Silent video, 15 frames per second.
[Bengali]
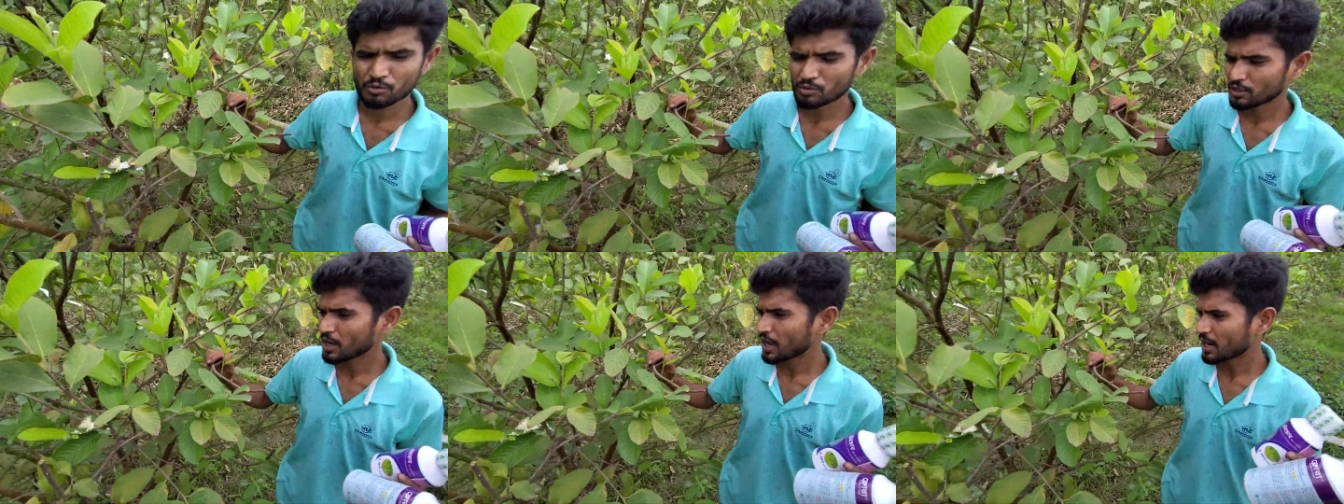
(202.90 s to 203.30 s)

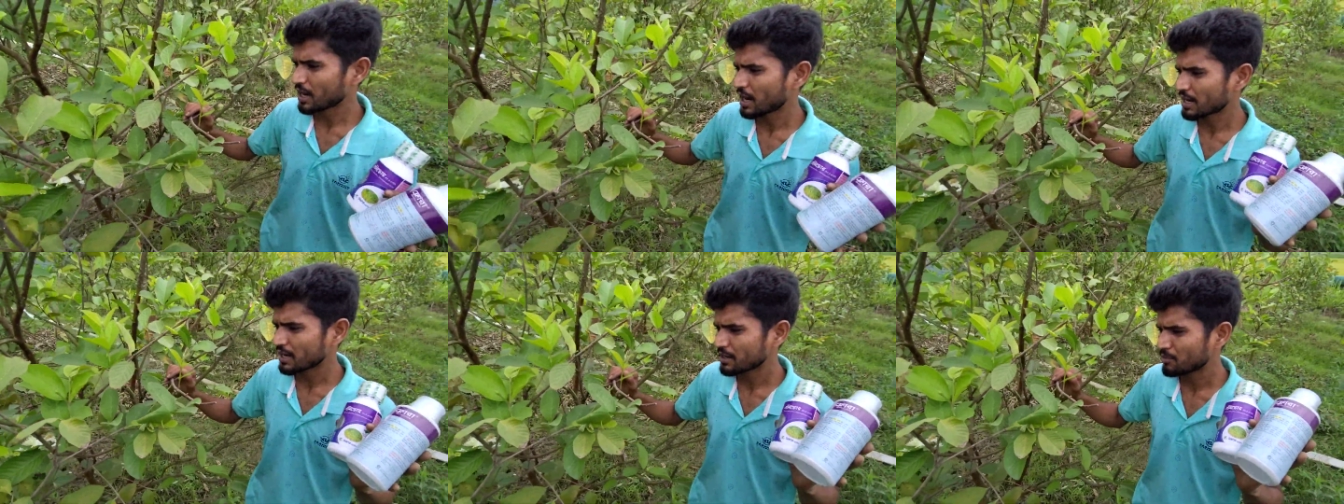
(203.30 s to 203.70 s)
নতুন ডাল
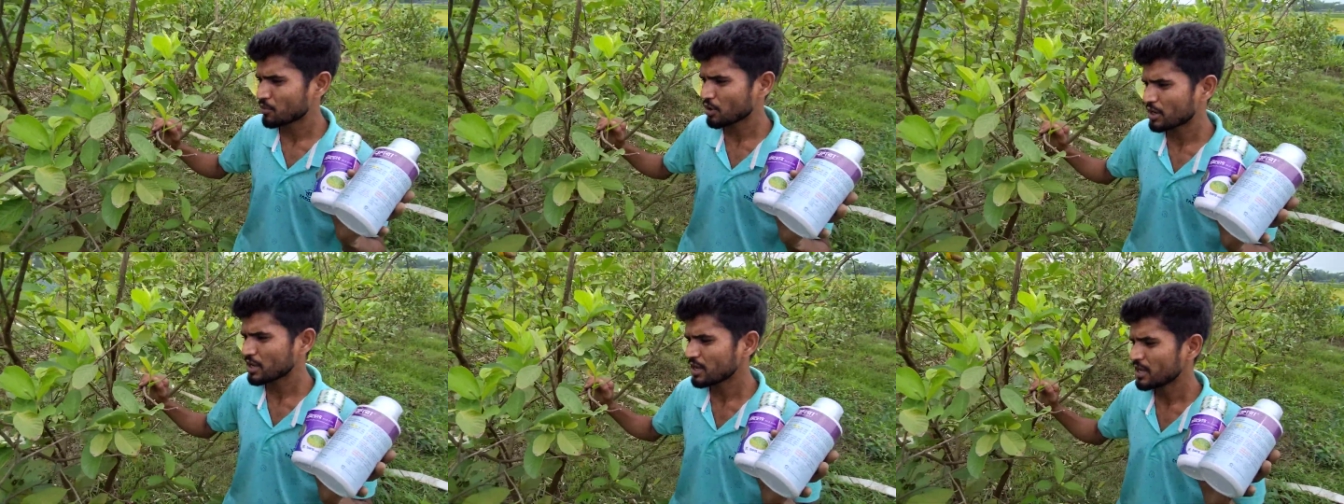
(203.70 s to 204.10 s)
কাটার
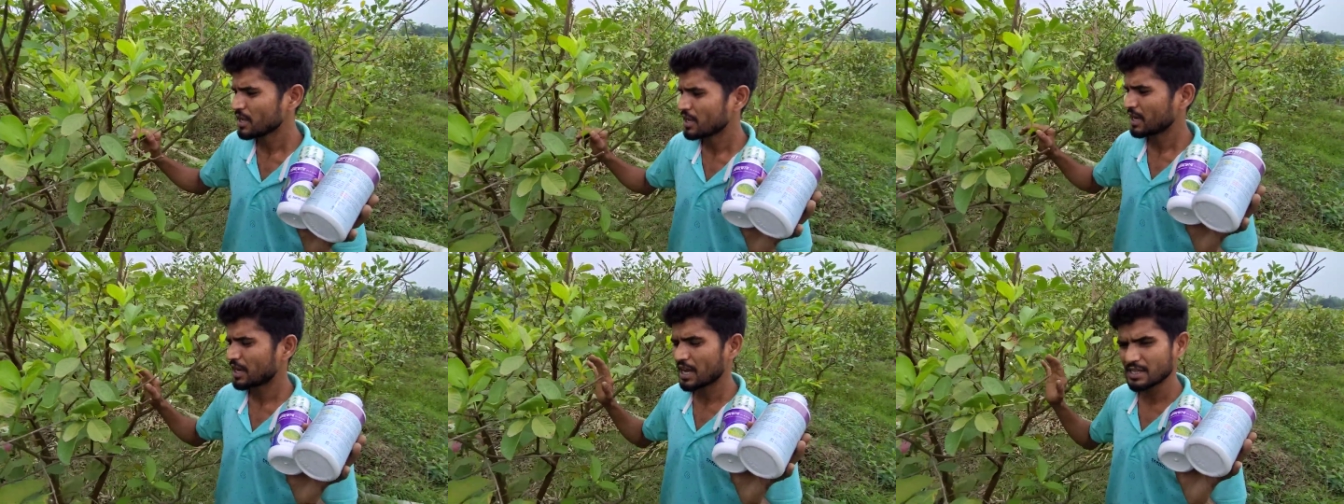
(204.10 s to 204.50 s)
পরে
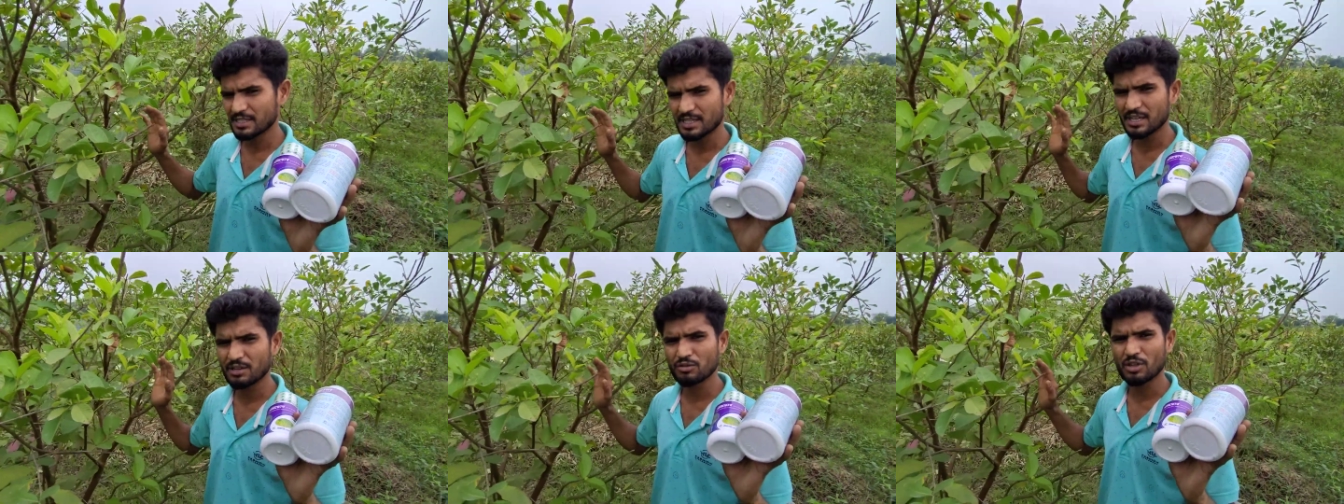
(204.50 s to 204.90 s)

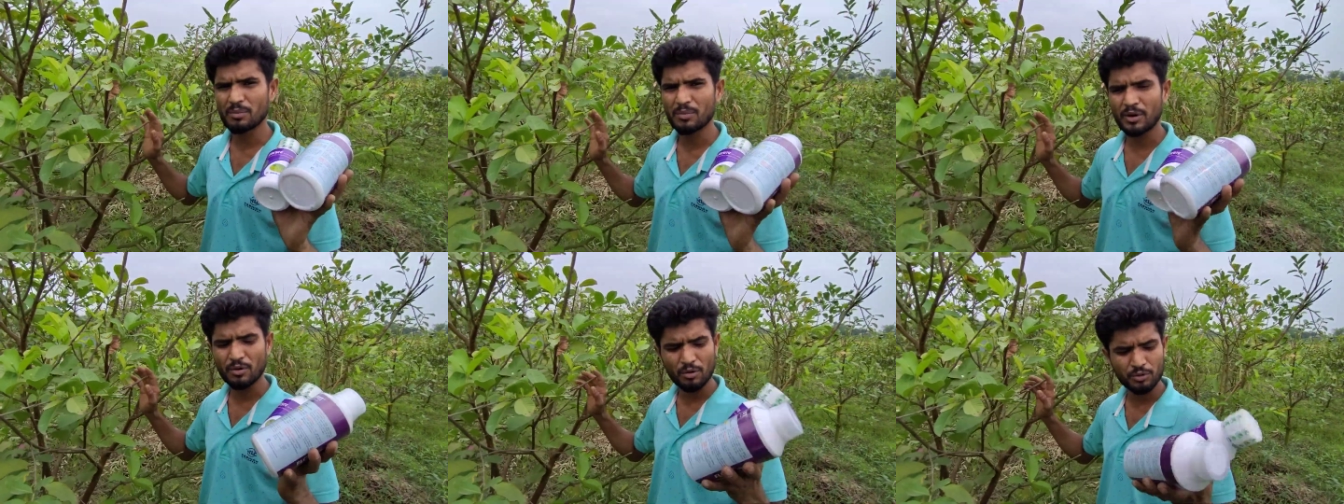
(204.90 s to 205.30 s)
গাছটা কিন্তু
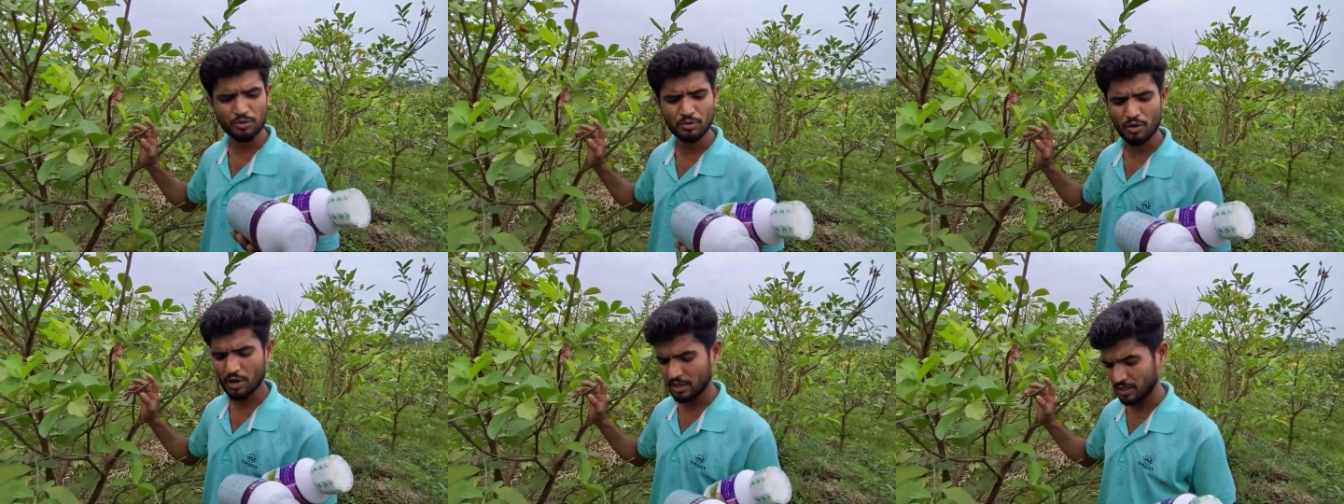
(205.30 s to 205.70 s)
আপনার
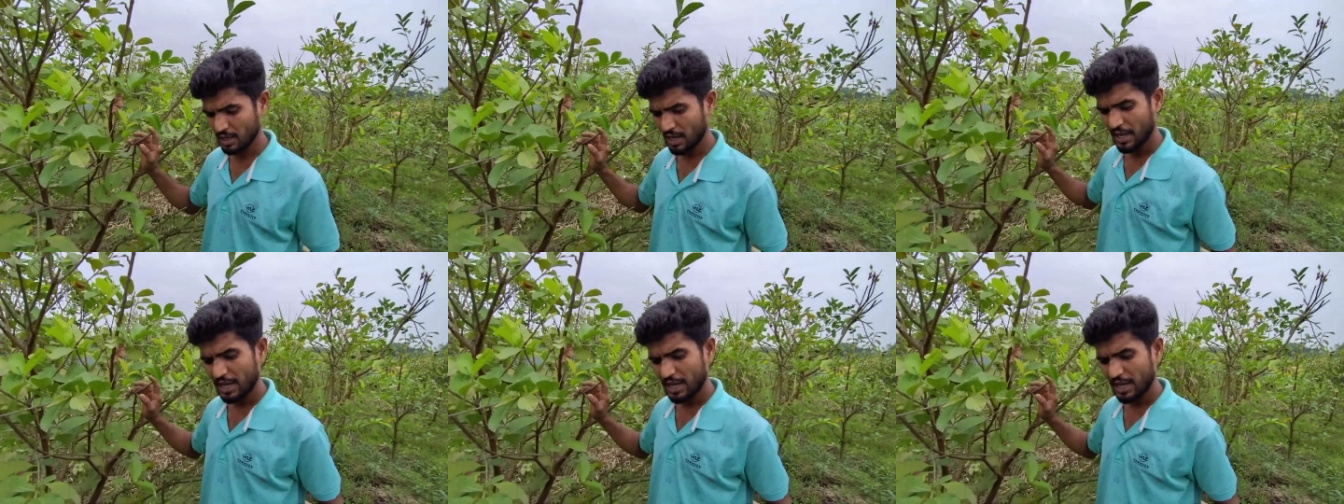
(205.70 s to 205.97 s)
নতুন হয়